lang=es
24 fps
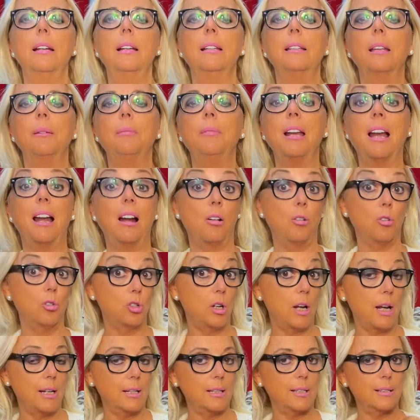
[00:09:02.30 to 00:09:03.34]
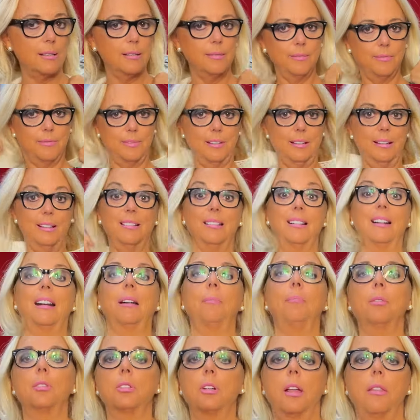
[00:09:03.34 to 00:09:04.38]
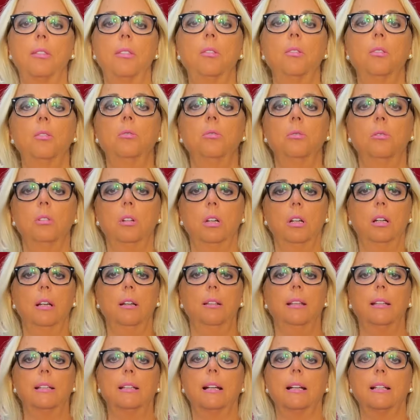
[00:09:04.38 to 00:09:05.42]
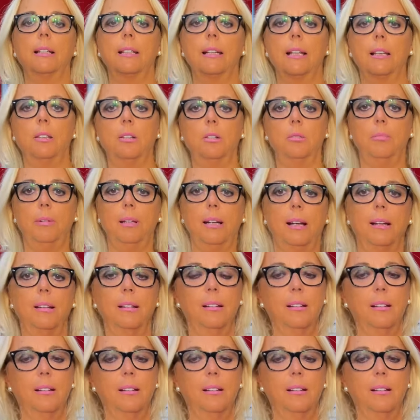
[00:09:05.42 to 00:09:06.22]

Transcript: te miras cosas, reposando, descansando, mira.